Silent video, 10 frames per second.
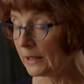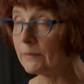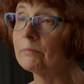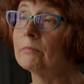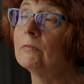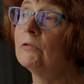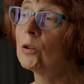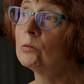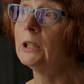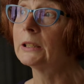Mm, w
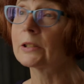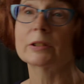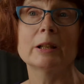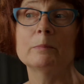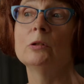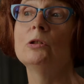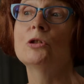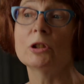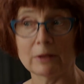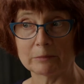ogóle tak sobie
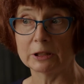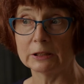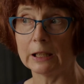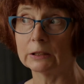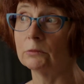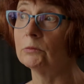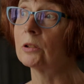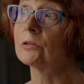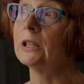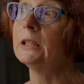policzyłam te daty
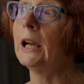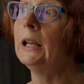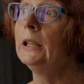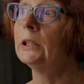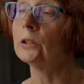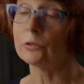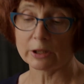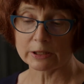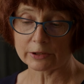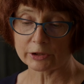urodzenia. To
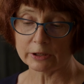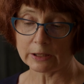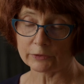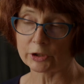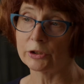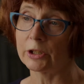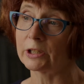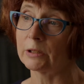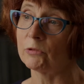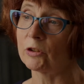się zaczyna w
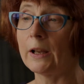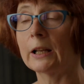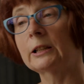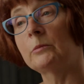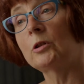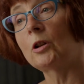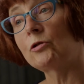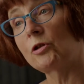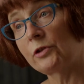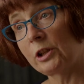34,
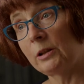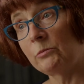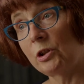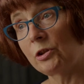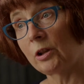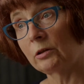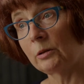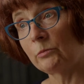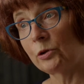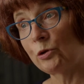kończy w
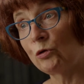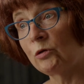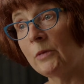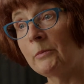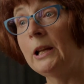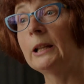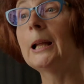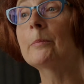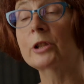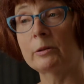77
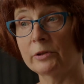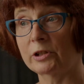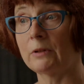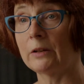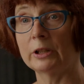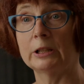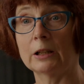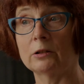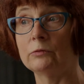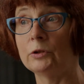na Przemysławie
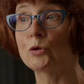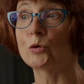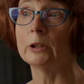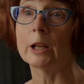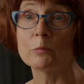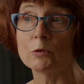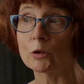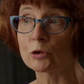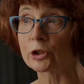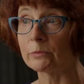Dakowiczu,
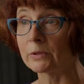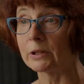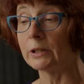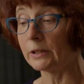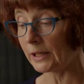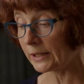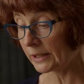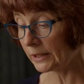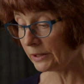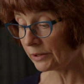najmłodszym y, z
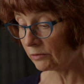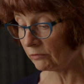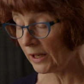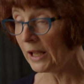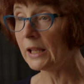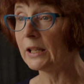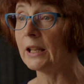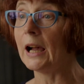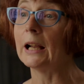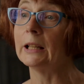eseistów,
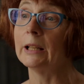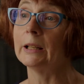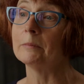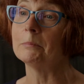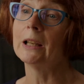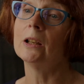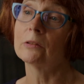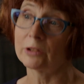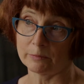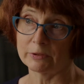y, ale
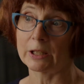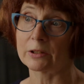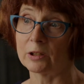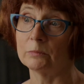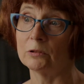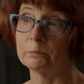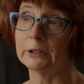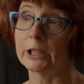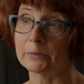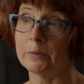mającym za sobą
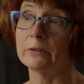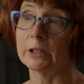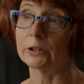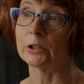też pewien